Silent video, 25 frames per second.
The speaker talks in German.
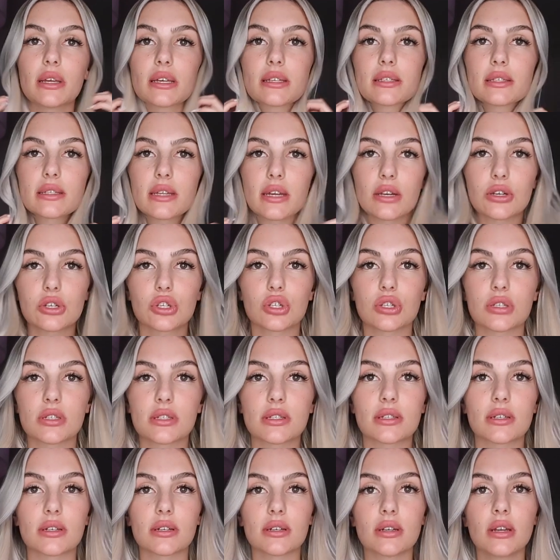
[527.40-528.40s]

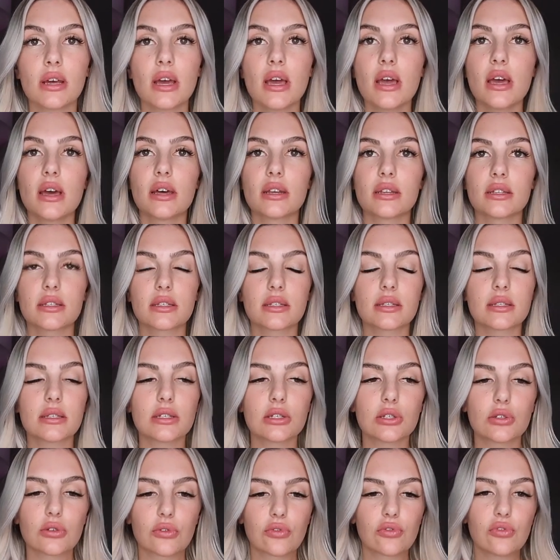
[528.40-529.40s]
Extensions drin. Das ist
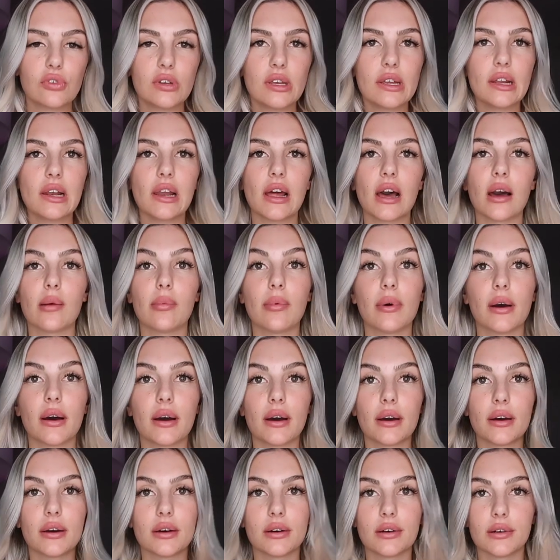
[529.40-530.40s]
nicht so viel,
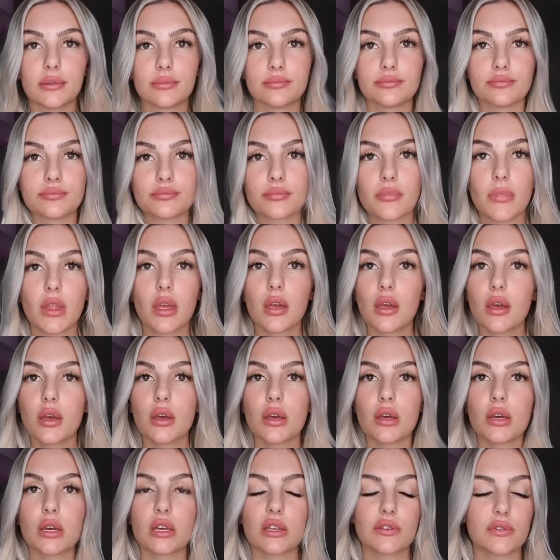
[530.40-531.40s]
aber ähm,
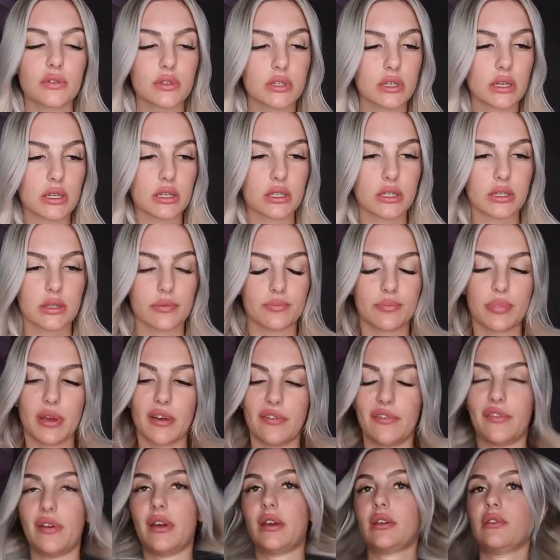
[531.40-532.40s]
ich finde es eigentlich
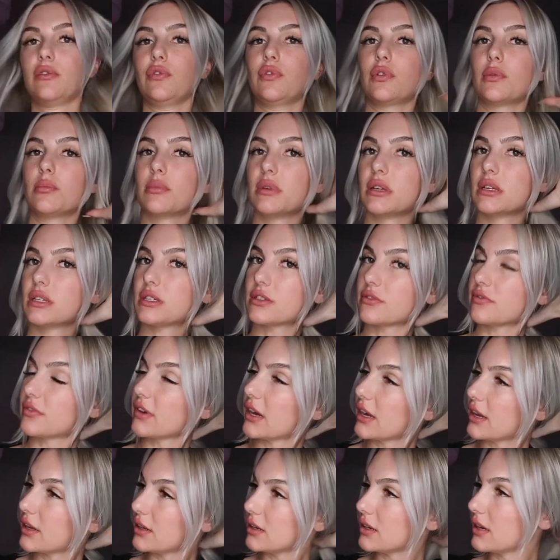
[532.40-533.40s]
perfekt für mich,
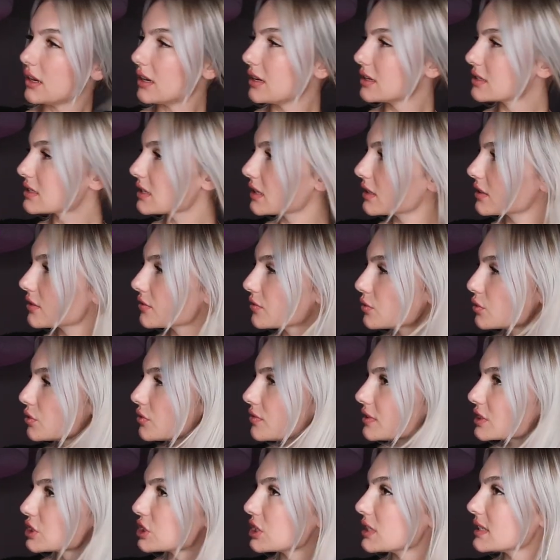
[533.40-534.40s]
weil alles andere
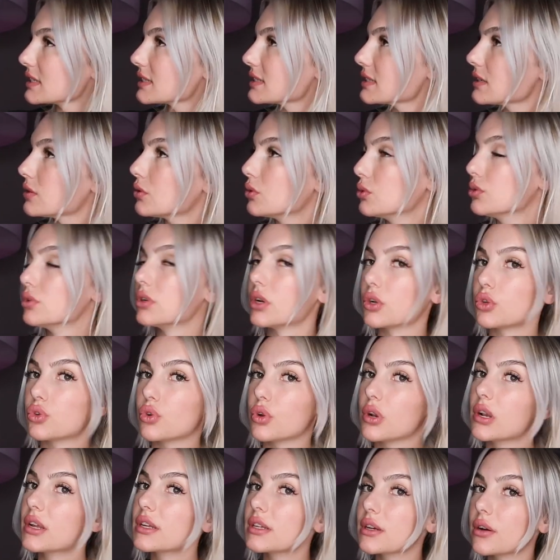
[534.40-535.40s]
würde wahrscheinlich sehr
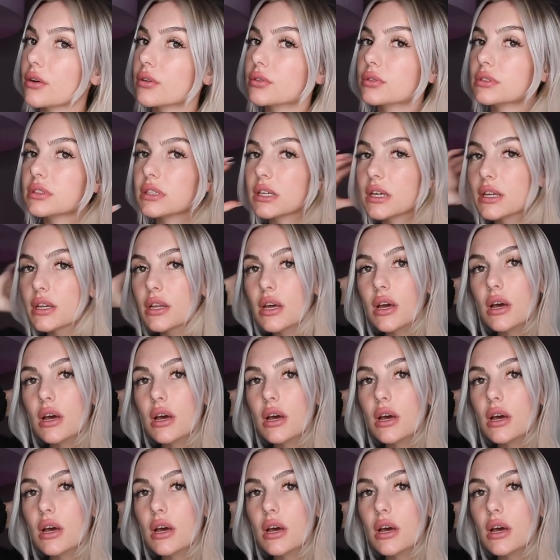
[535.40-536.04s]
unnatürlich aussehen.